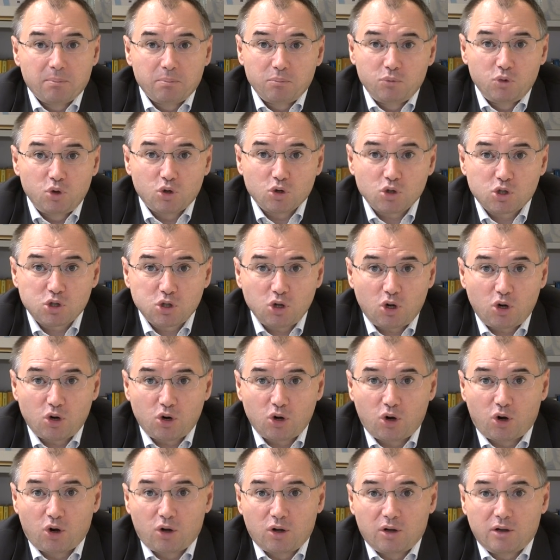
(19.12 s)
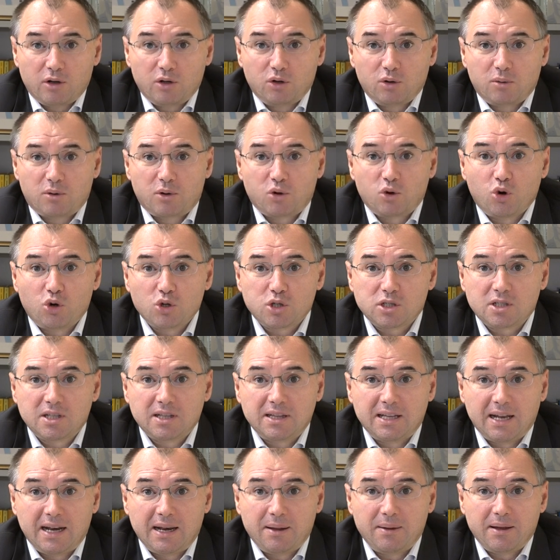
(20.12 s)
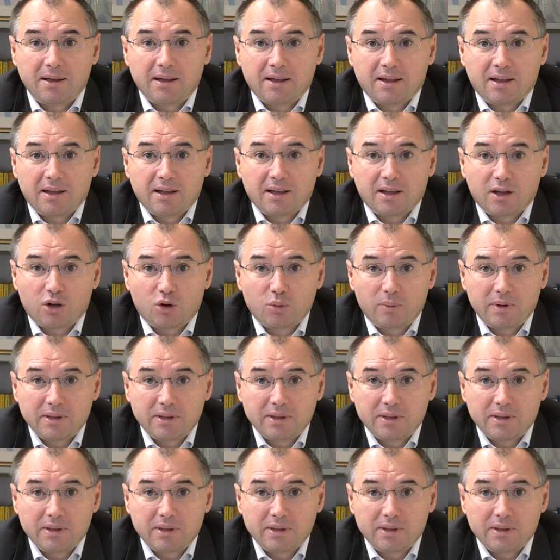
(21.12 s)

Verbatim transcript: non sono i mm, costi delle, eh,